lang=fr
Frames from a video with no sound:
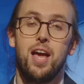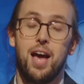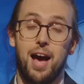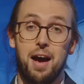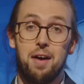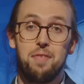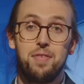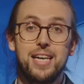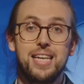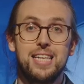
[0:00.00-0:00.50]

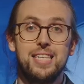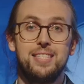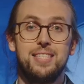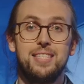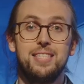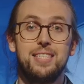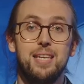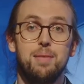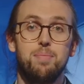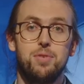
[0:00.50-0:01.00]
Avec les
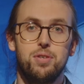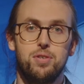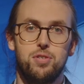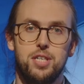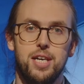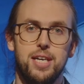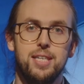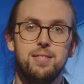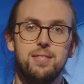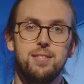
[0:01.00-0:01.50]
systèmes de
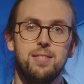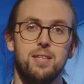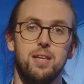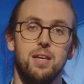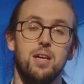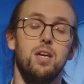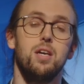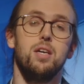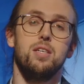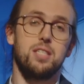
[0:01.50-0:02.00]
chasse,
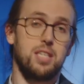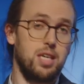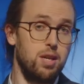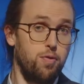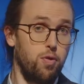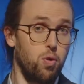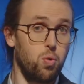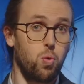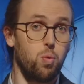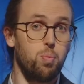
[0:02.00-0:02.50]
ce qu'il
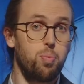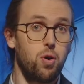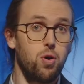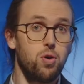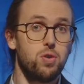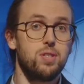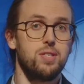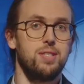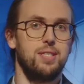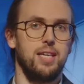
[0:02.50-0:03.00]
faut
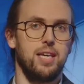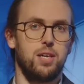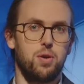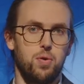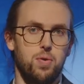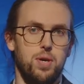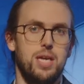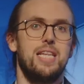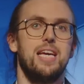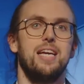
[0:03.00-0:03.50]
comprendre, c'est
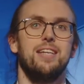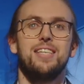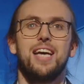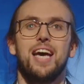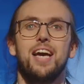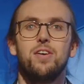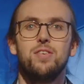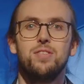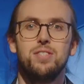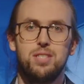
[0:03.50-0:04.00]
qu'il y a une
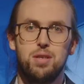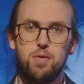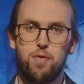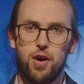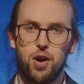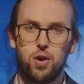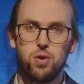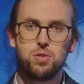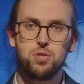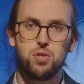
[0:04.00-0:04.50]
très grande
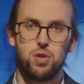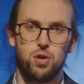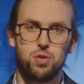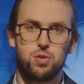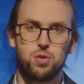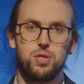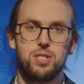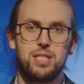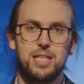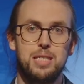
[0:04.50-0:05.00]
différence
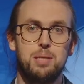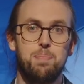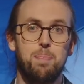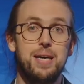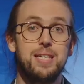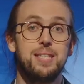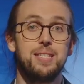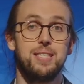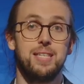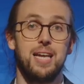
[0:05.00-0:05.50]
entre ce qui se
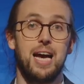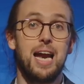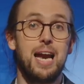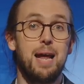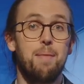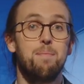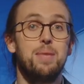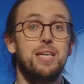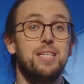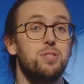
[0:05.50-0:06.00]
passe à
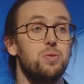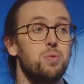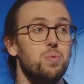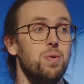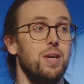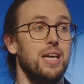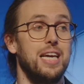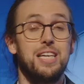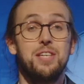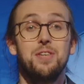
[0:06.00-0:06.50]
la
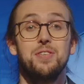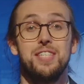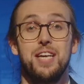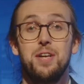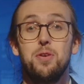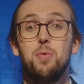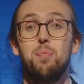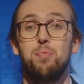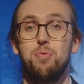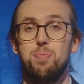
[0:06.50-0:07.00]
maison et dans un
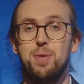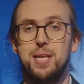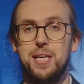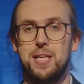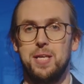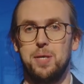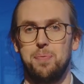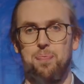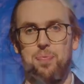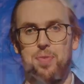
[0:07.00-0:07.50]
lieu
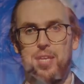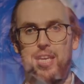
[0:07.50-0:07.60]
public.